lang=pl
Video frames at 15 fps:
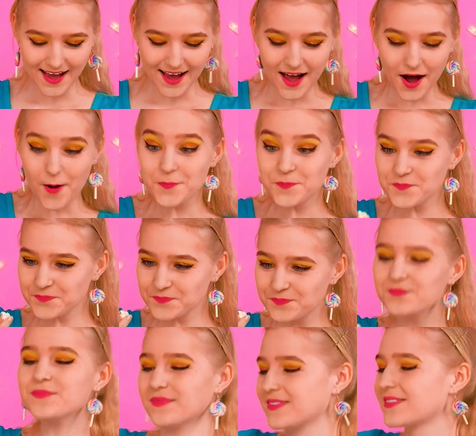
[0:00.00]
Fu, ja
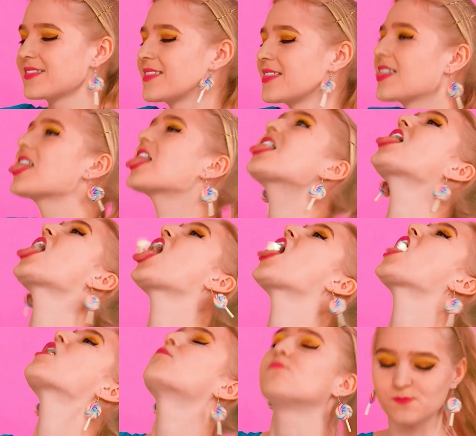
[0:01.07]
nie potrzebuję żadnych
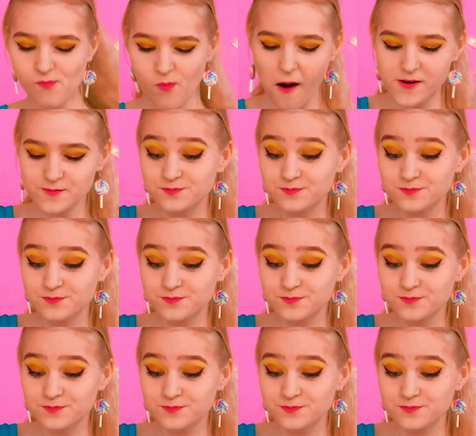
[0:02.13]
sztućców.